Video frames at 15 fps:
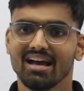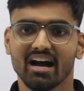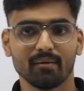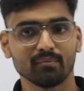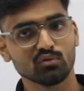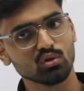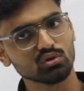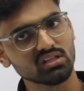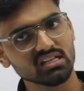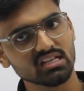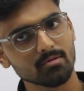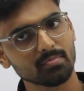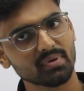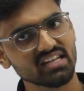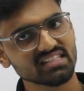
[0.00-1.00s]
हम दो तीन
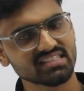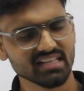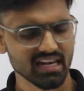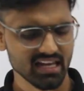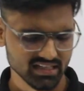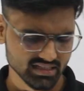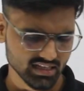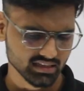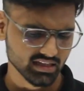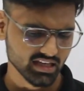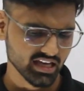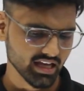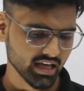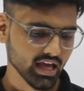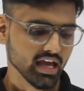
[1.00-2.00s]
कंपनी से ले सकते
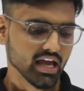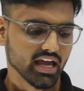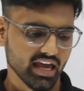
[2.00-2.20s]
हैं